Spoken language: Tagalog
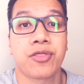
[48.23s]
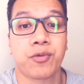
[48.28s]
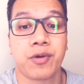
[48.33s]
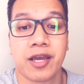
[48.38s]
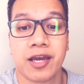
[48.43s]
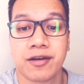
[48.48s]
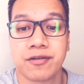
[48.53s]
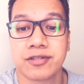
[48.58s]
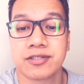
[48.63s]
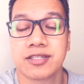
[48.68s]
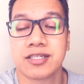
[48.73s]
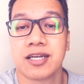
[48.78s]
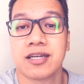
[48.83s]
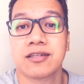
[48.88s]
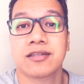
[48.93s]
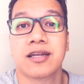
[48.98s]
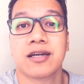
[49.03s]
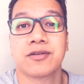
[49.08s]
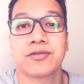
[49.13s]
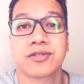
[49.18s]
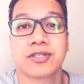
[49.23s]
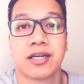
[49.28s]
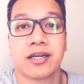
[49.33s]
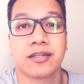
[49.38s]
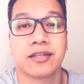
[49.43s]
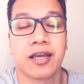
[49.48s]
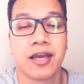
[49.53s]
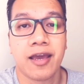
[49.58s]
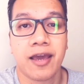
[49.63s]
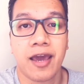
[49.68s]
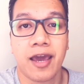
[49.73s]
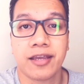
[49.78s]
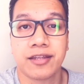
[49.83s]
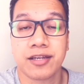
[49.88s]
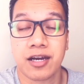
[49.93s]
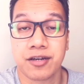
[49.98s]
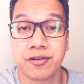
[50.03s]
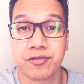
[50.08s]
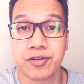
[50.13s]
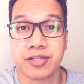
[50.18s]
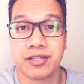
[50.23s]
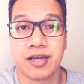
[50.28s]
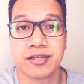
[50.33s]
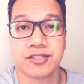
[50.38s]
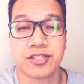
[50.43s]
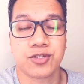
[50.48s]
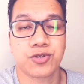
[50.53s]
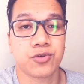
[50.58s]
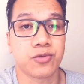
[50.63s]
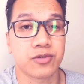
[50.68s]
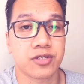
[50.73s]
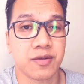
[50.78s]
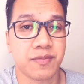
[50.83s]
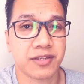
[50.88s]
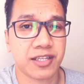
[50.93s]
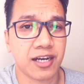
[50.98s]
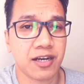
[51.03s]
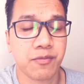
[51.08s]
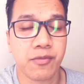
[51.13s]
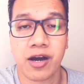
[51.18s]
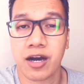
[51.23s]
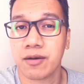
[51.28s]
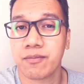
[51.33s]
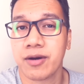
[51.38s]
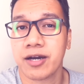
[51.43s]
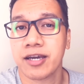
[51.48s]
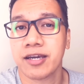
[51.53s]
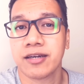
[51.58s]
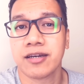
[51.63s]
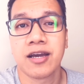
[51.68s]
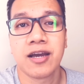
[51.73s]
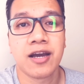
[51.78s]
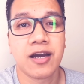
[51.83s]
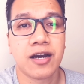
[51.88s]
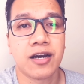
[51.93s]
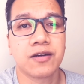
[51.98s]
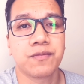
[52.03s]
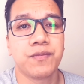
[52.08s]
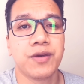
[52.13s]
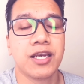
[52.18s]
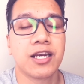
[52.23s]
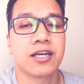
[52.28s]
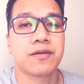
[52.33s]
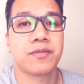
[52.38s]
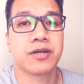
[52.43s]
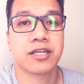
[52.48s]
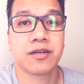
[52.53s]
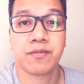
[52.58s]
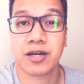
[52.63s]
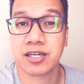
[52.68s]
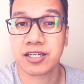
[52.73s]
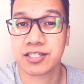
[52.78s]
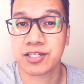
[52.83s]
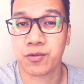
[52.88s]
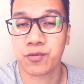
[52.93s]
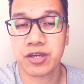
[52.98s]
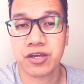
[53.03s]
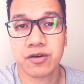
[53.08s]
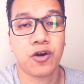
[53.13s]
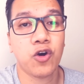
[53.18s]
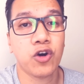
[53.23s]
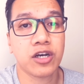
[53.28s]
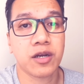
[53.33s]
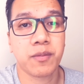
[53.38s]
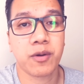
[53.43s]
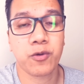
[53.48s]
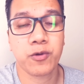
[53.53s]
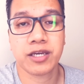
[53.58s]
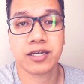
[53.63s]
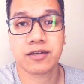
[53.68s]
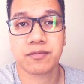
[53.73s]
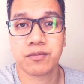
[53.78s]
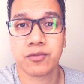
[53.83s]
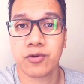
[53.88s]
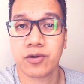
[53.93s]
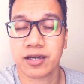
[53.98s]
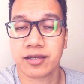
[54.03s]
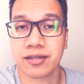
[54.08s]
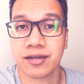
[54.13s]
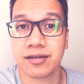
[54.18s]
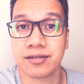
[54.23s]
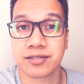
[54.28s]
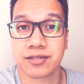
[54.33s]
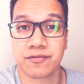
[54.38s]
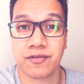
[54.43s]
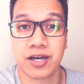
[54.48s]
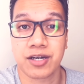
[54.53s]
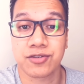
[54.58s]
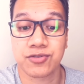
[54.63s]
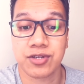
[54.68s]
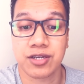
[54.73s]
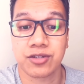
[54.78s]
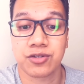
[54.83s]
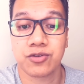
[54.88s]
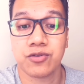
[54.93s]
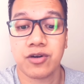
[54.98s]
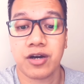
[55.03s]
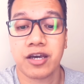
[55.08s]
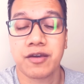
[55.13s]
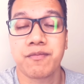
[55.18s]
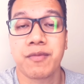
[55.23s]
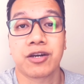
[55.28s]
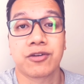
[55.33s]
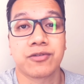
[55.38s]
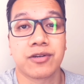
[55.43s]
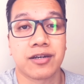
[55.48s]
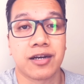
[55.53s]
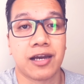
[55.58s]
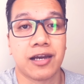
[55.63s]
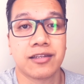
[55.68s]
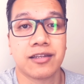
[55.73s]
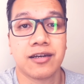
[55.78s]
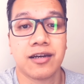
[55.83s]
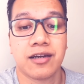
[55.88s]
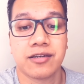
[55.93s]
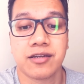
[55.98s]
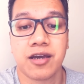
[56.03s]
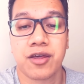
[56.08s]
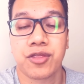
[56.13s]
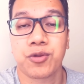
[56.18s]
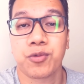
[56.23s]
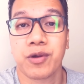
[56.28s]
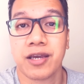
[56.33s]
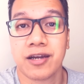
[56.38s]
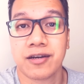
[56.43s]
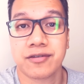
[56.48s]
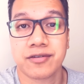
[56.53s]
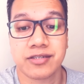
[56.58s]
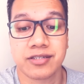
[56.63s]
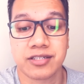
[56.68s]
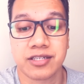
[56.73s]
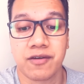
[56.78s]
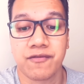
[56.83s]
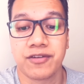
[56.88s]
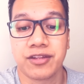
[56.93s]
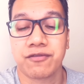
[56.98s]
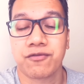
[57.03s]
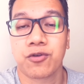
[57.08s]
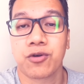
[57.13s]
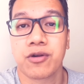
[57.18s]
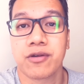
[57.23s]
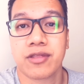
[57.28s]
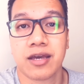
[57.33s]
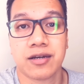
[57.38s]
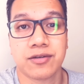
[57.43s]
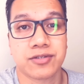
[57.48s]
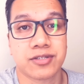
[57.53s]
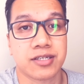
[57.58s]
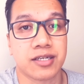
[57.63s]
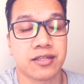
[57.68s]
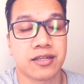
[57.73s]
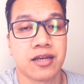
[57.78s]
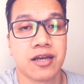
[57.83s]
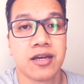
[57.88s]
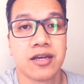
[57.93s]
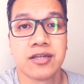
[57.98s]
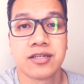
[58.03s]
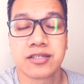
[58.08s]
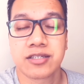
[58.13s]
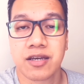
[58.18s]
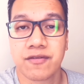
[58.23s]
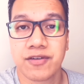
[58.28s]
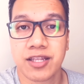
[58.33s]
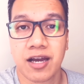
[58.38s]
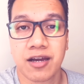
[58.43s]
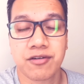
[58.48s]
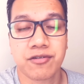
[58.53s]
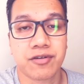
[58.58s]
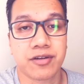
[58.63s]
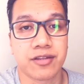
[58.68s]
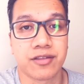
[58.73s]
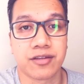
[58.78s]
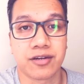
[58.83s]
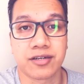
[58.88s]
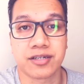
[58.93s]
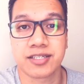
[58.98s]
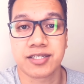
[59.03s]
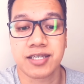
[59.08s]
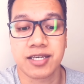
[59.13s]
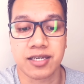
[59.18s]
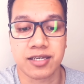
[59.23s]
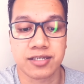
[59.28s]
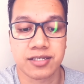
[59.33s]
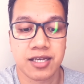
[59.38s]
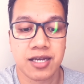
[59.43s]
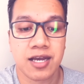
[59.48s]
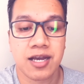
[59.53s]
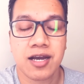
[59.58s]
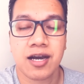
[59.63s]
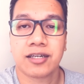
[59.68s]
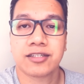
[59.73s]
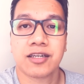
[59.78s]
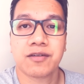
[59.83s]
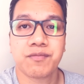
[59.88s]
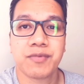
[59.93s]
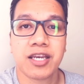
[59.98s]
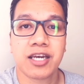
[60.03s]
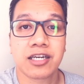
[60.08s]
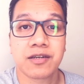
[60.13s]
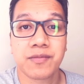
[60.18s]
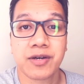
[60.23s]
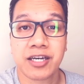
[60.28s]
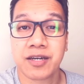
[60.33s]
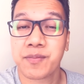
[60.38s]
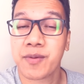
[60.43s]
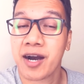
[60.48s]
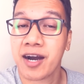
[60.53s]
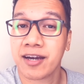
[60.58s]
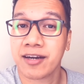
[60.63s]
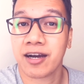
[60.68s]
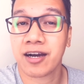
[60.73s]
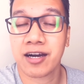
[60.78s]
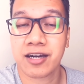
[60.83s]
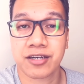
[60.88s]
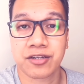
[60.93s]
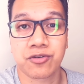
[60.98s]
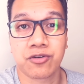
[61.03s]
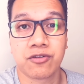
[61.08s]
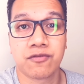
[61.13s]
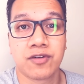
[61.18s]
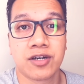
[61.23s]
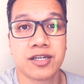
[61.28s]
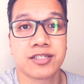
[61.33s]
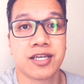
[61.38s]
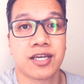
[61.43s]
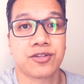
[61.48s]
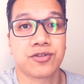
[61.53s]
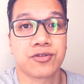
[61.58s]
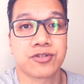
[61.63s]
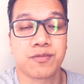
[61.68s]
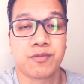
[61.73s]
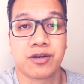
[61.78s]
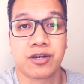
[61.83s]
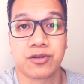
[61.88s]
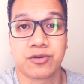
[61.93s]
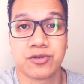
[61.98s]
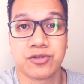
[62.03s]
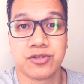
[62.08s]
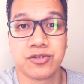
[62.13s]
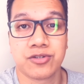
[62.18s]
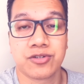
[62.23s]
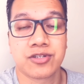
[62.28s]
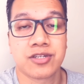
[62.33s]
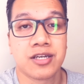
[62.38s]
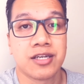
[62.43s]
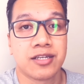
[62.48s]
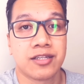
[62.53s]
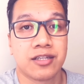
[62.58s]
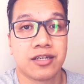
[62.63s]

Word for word: 6,310,892. Samantala mga kabayan, ang bilang naman ng mga nasawi o nabawi ang buhay dahil sa virus na ito ay meron ng naitala na 374,736. At ang bilang naman ng mga naka-recover, isa ito sa mga good news